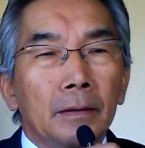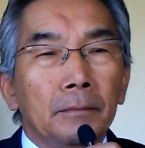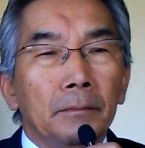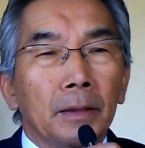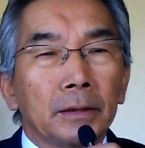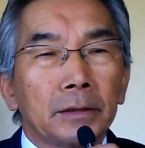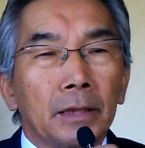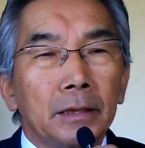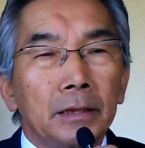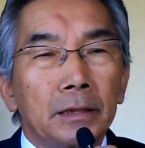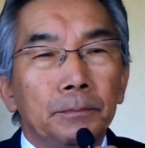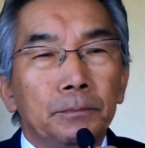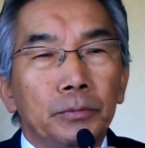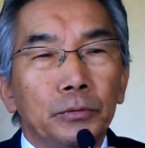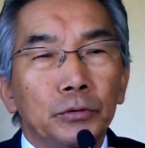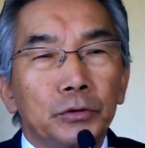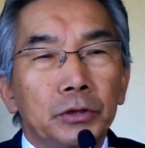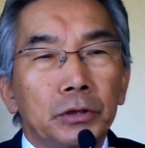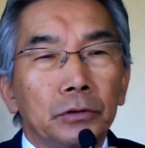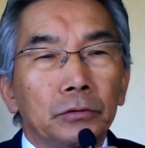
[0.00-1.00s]
まさに
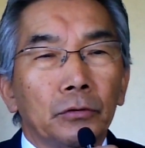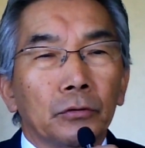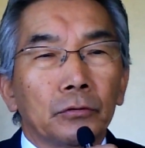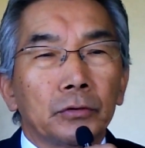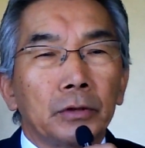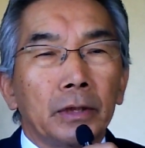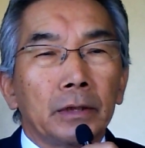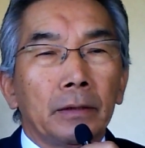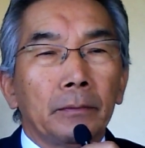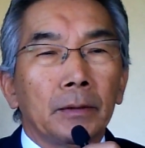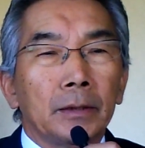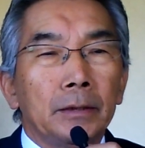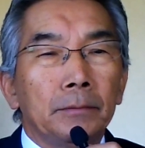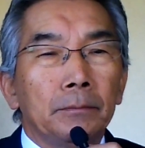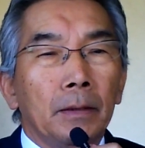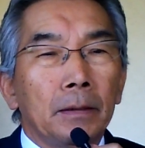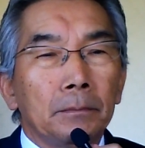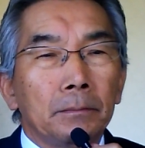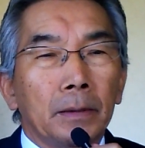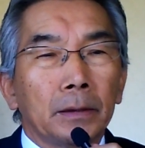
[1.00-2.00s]
プーチンのくせ玉に
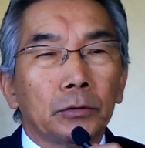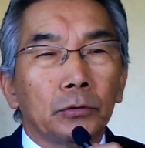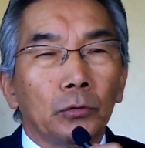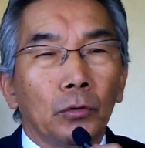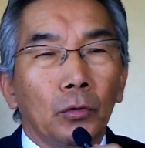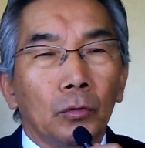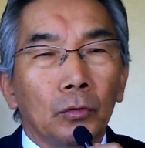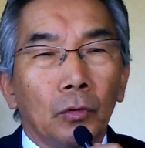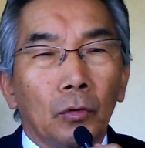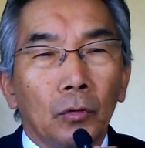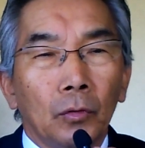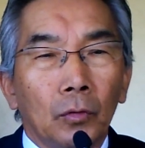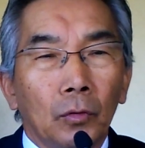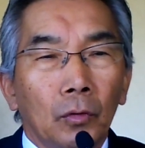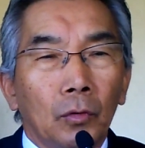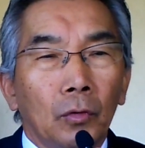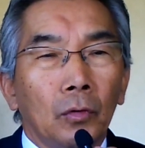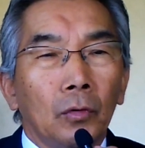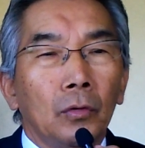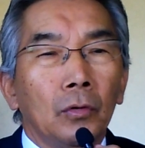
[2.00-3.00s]
まんまと
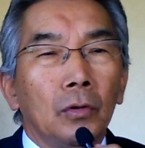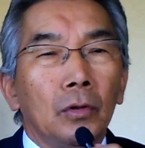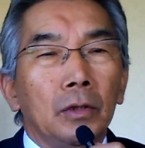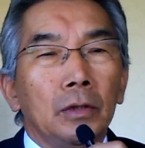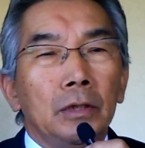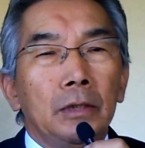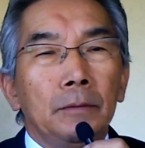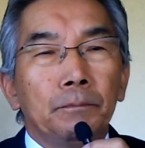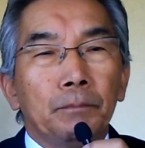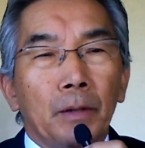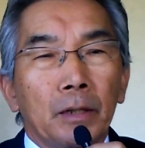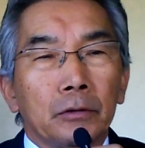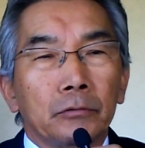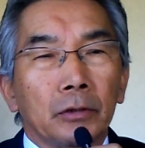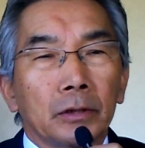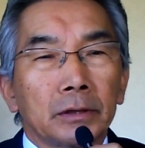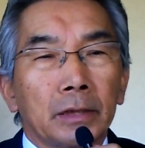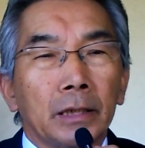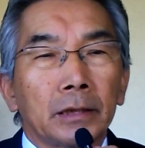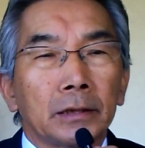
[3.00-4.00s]
一杯
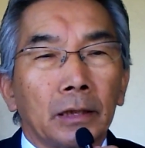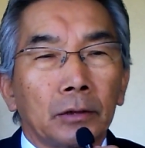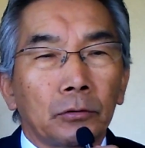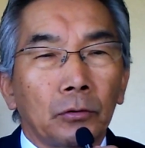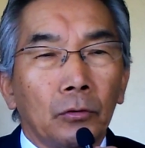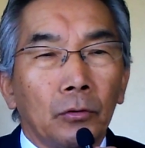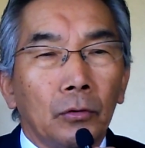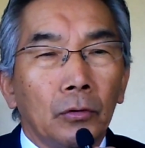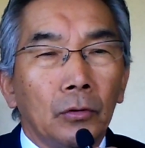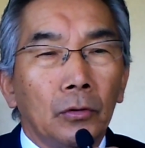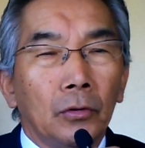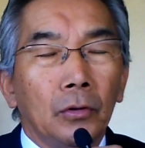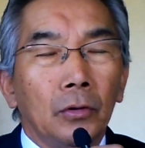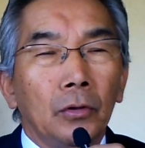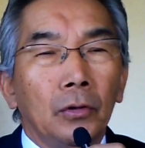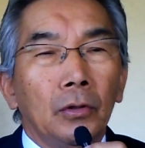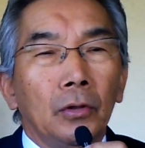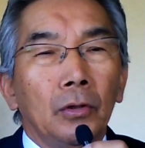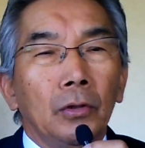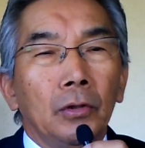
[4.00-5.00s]
食わされた
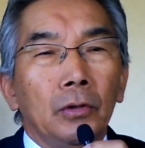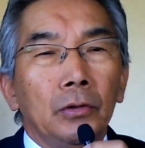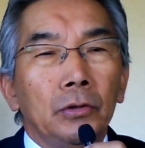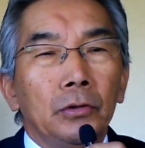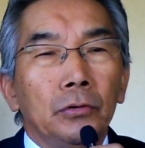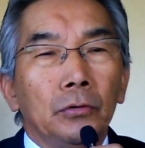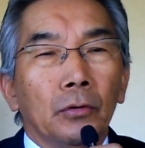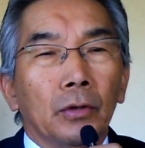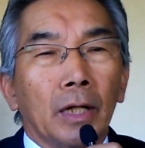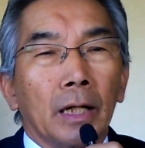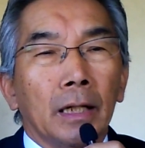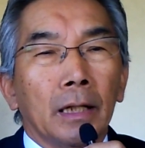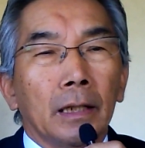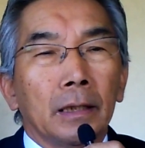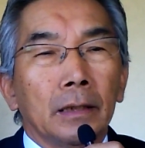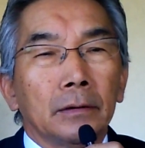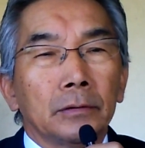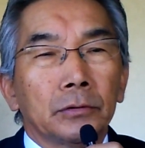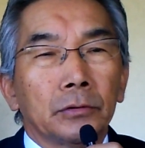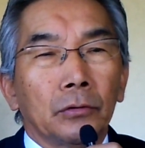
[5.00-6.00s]
というのが
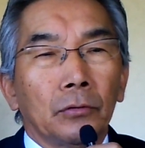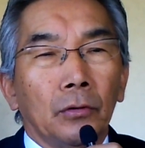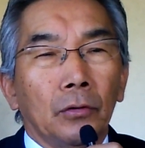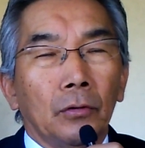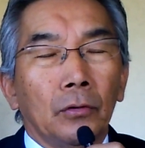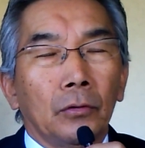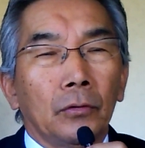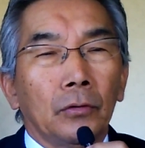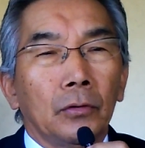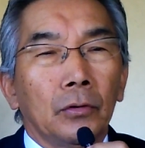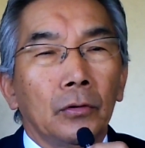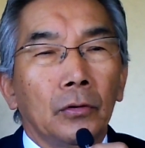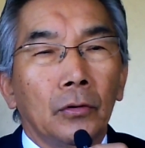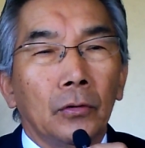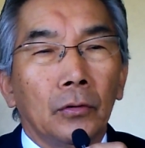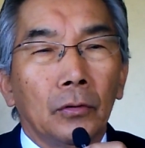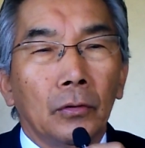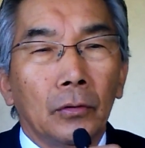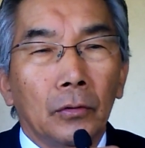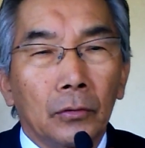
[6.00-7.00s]
その、
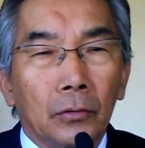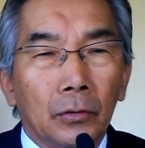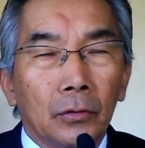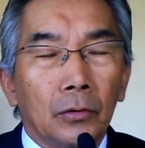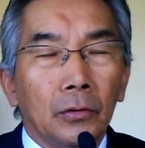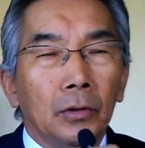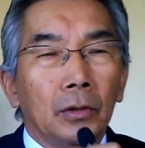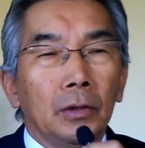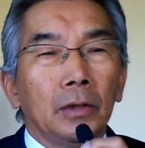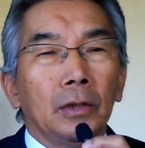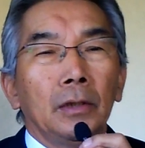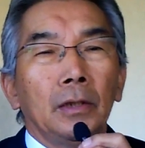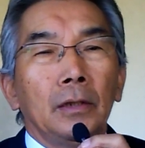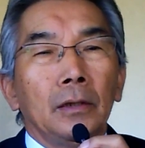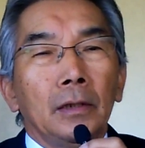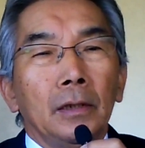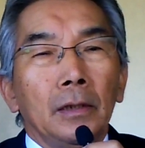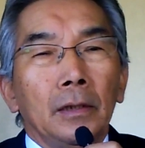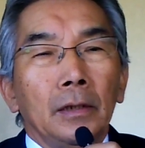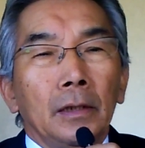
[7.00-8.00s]

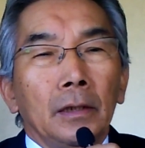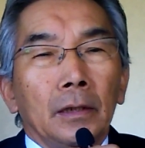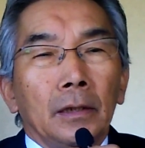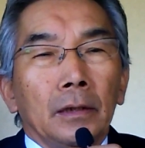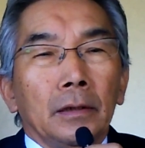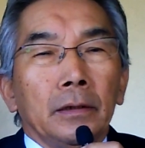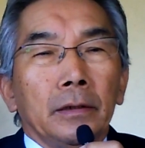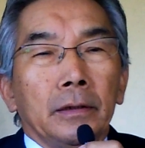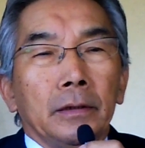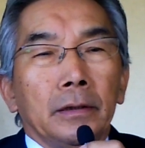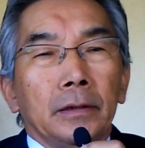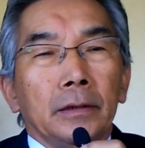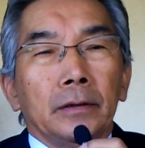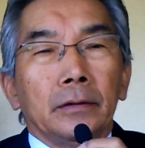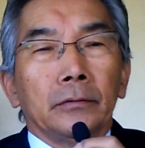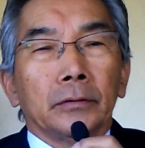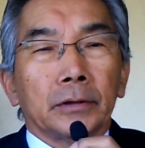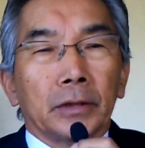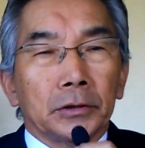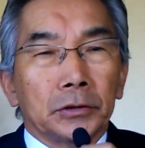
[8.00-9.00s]

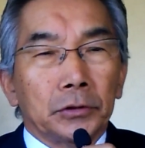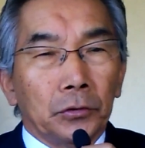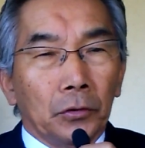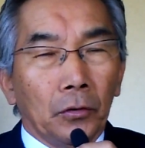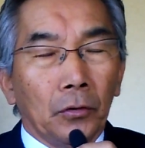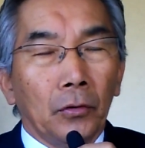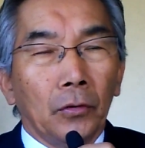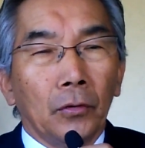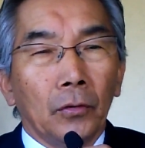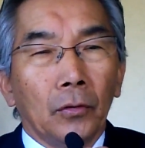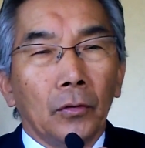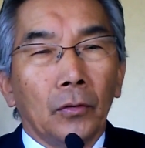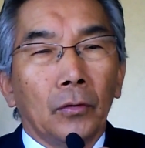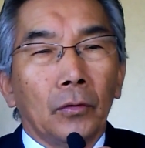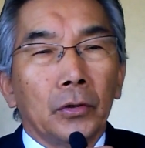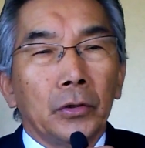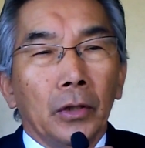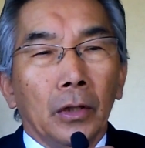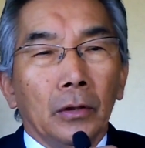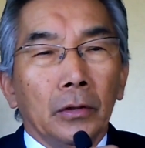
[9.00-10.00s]
えー、私の
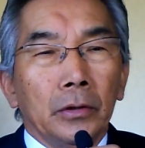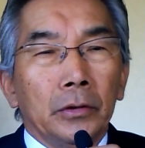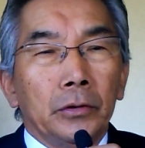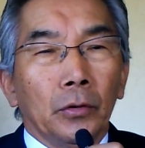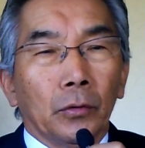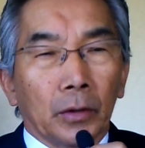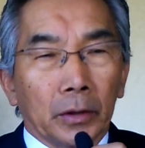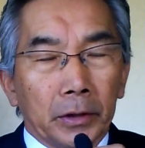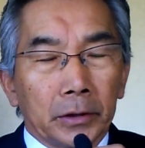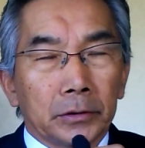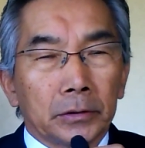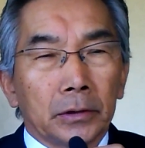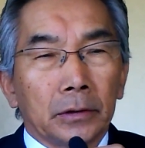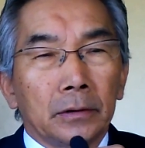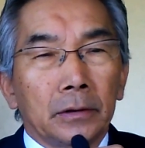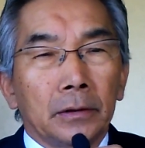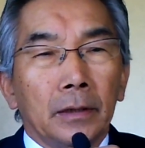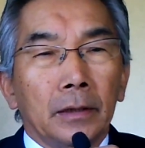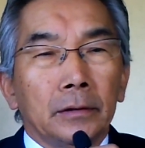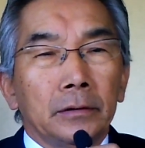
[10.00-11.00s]
評価です
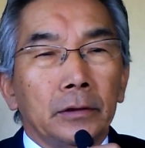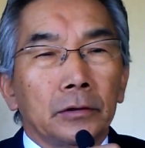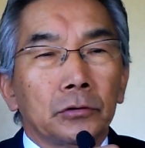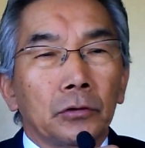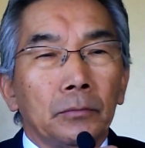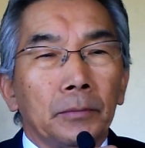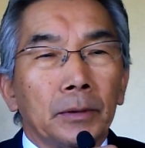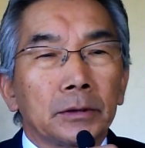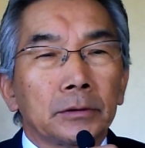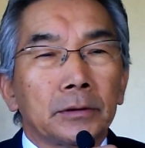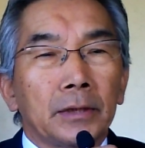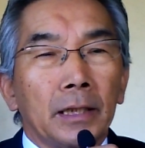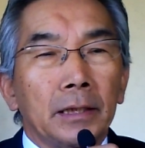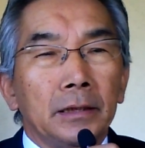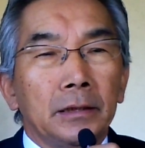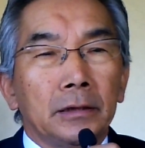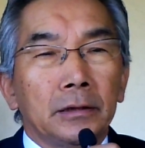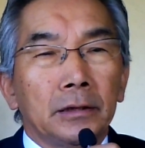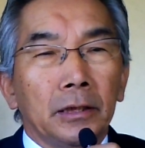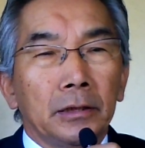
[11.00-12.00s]
でそのまず第
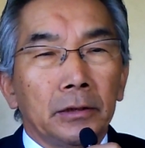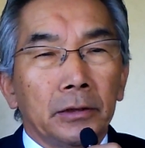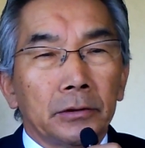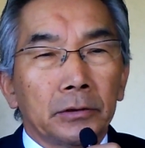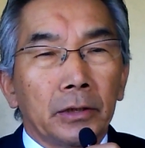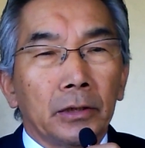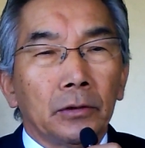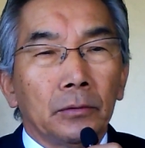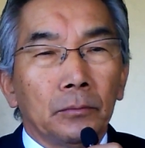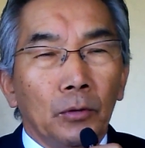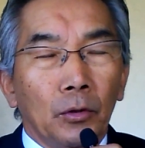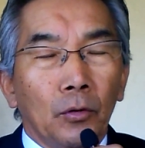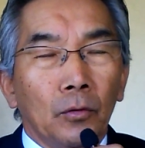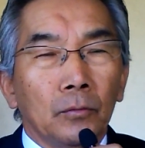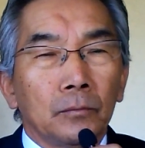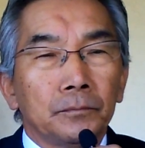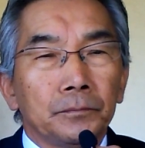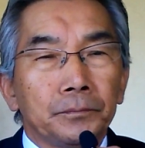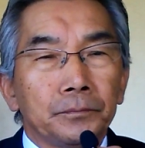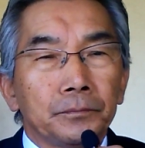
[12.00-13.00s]
1点ですけど
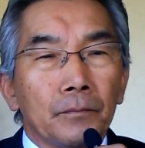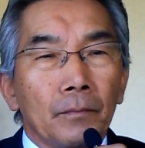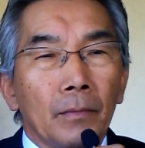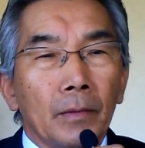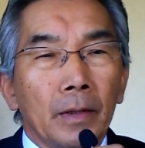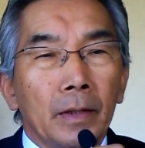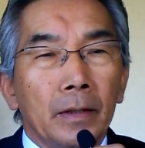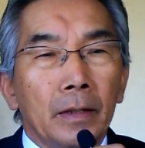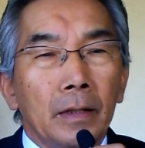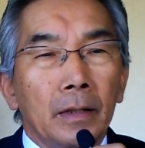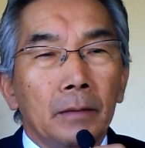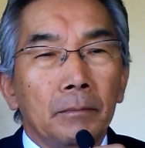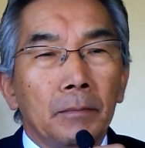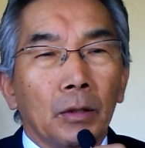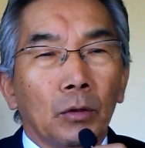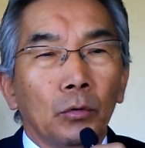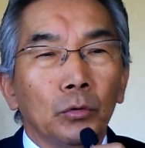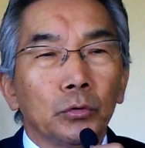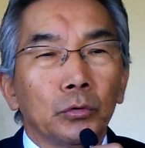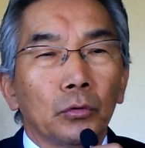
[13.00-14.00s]
も、えー、
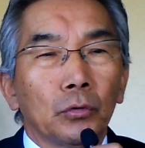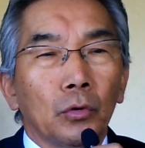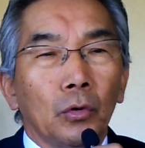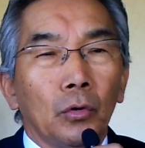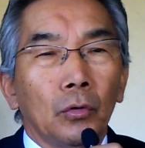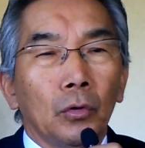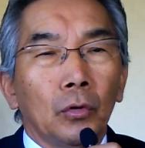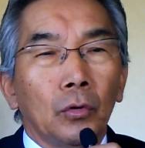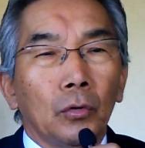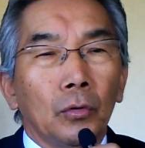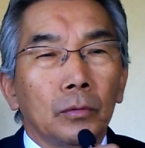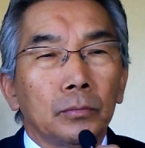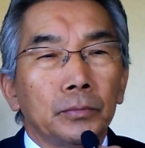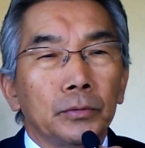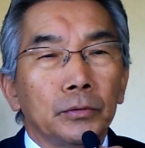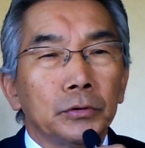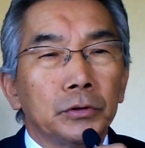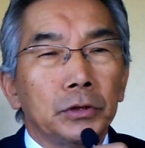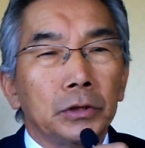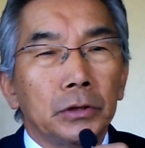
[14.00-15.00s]
まあ、今度の
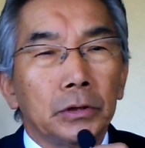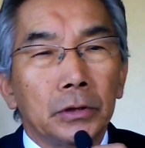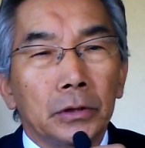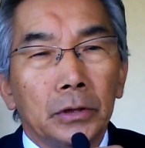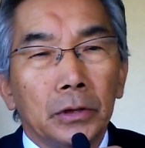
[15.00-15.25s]
プーチン